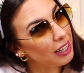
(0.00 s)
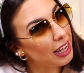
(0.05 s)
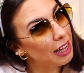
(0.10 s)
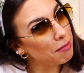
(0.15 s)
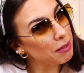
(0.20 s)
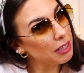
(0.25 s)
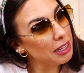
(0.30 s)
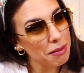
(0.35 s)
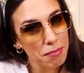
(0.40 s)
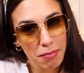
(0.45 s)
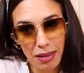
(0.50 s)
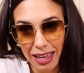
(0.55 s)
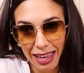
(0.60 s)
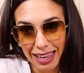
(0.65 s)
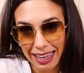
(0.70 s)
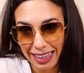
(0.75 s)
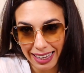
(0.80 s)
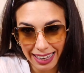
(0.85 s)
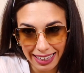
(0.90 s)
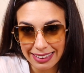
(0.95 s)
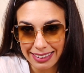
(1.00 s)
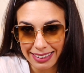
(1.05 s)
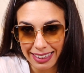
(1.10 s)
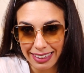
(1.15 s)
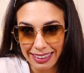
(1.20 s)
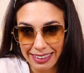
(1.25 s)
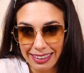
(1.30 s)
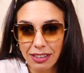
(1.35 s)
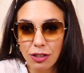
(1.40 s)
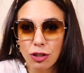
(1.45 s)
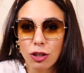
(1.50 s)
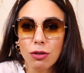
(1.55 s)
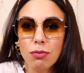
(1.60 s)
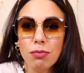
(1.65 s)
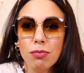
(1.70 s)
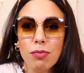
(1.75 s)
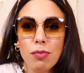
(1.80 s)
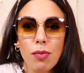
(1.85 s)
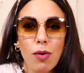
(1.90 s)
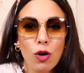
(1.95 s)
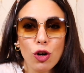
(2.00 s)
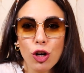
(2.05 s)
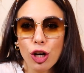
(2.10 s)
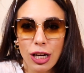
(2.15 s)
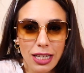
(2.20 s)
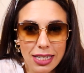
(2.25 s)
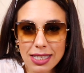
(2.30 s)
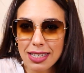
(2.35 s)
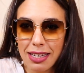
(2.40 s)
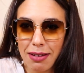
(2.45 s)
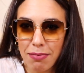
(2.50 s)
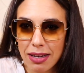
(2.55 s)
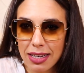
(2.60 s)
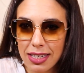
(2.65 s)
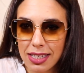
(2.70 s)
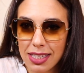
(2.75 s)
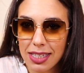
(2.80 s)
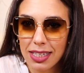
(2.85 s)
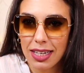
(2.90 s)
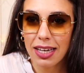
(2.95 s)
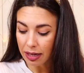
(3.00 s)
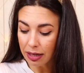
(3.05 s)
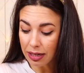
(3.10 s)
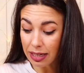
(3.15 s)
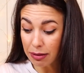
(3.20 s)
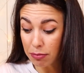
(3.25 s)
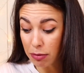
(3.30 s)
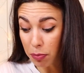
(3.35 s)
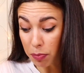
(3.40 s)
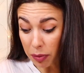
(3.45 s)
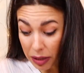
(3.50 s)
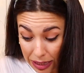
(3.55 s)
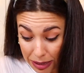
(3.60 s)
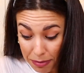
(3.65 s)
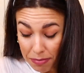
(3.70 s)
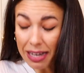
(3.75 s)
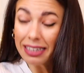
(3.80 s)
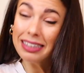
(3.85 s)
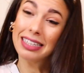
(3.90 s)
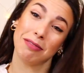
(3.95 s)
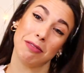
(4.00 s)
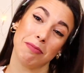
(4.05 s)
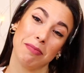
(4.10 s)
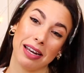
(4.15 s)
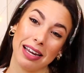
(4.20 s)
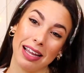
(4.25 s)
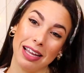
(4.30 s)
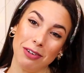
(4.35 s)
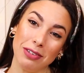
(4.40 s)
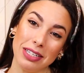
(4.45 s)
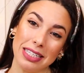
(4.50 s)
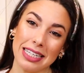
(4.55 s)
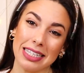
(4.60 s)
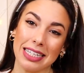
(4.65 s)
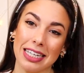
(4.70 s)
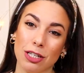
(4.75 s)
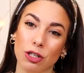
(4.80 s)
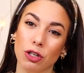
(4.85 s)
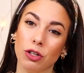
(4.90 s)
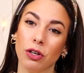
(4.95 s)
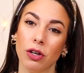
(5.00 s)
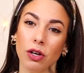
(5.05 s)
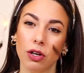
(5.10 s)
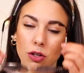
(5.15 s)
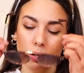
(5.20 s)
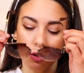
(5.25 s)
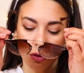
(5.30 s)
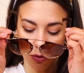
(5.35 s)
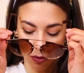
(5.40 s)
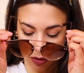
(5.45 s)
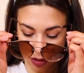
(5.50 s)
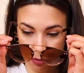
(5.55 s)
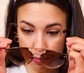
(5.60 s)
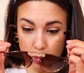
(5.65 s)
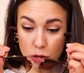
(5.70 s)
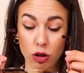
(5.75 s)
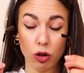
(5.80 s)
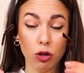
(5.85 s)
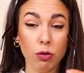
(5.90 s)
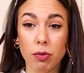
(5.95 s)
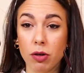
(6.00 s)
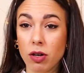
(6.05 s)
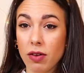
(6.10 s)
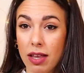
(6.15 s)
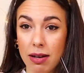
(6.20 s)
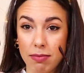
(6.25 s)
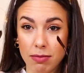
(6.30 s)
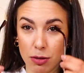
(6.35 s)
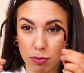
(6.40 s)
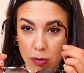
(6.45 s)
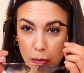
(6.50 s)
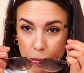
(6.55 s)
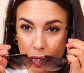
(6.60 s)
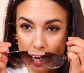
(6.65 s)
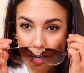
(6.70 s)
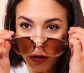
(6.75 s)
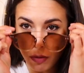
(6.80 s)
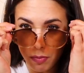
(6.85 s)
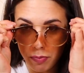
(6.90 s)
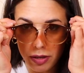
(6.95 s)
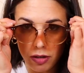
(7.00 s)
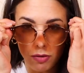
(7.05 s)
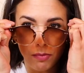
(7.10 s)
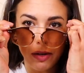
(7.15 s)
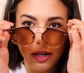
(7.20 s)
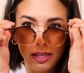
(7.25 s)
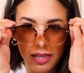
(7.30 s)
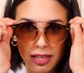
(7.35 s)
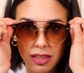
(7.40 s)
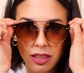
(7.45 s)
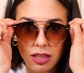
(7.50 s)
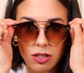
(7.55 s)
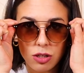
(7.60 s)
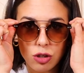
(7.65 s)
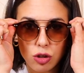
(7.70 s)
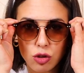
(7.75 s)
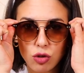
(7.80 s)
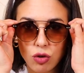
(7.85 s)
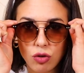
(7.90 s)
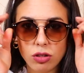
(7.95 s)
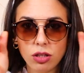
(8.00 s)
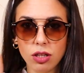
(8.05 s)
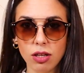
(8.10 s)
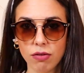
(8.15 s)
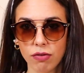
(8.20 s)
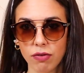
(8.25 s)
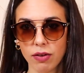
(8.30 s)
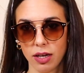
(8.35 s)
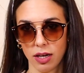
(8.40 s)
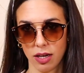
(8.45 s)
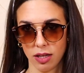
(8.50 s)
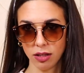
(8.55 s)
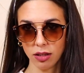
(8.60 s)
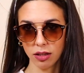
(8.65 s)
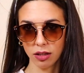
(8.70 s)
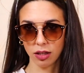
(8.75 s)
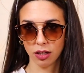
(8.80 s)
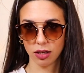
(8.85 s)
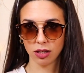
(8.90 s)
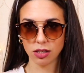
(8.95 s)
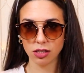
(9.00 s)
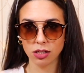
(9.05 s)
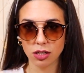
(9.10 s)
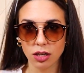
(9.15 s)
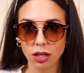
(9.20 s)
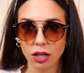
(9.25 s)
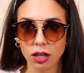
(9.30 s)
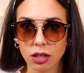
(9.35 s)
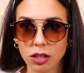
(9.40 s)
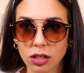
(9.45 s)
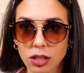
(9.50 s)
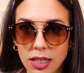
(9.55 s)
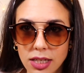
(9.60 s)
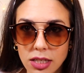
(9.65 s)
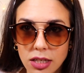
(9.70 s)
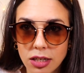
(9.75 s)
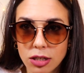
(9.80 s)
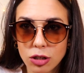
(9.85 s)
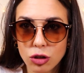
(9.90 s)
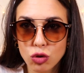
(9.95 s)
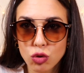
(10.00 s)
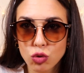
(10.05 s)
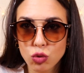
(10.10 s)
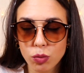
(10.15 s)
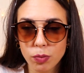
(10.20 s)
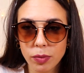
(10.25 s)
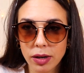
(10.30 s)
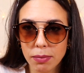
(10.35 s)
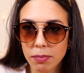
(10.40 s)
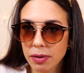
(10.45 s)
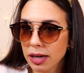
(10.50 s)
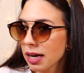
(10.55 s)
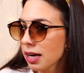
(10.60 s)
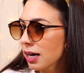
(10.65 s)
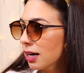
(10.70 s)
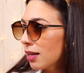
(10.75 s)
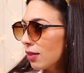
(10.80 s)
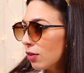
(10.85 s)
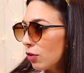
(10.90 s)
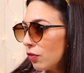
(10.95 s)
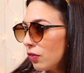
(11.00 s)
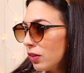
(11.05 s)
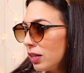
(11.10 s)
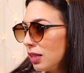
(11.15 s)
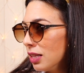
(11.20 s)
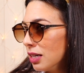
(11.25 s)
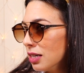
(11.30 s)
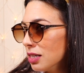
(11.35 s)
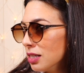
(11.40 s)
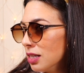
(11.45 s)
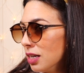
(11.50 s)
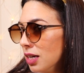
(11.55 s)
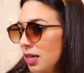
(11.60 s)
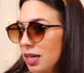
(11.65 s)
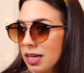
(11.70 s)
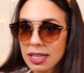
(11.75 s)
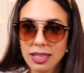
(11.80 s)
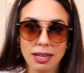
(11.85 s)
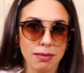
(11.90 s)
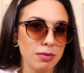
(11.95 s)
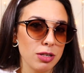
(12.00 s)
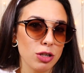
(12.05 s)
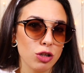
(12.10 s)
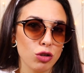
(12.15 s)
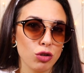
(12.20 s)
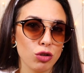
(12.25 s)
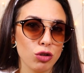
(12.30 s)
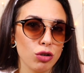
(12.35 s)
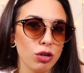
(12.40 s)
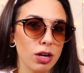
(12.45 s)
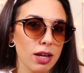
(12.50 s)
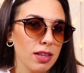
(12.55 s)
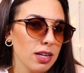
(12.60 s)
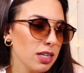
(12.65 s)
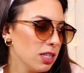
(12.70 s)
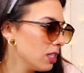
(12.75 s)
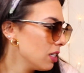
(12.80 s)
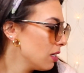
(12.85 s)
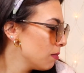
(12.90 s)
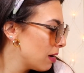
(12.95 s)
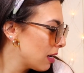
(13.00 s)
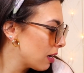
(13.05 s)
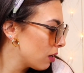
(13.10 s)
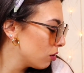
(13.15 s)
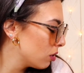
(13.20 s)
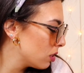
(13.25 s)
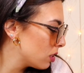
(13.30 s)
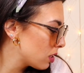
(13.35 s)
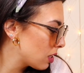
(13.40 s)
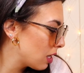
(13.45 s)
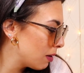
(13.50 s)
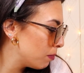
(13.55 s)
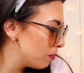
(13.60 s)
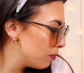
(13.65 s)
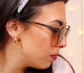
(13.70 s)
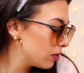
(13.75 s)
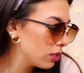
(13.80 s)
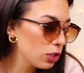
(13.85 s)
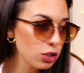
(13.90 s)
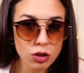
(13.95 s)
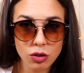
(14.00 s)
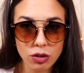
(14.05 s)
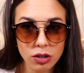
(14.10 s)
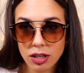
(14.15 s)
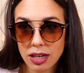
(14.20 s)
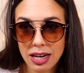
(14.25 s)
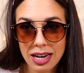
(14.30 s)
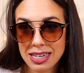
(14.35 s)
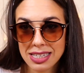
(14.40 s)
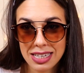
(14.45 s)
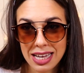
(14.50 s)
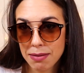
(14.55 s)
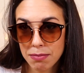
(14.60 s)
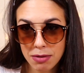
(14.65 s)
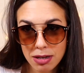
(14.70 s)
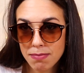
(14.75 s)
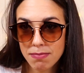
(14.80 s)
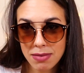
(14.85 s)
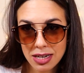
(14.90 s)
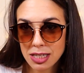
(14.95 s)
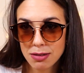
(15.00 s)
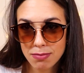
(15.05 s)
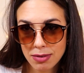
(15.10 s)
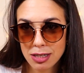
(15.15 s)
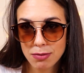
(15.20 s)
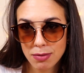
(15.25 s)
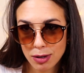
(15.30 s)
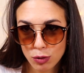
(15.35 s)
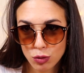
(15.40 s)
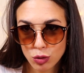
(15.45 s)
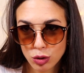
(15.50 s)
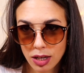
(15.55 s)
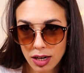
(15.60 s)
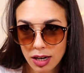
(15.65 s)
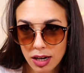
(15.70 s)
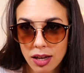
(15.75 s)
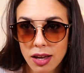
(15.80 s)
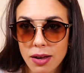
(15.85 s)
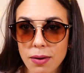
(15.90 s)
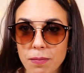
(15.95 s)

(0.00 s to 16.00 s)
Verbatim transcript: A mí me encantan, son monísimas. Y mi prima también me regaló estas que son pues son un poco del mismo palo, pero en verdad son diferentes. Estas sí que son súper mega redonditas y también son doradas y marrones, que son las que a mí más, más me gustan.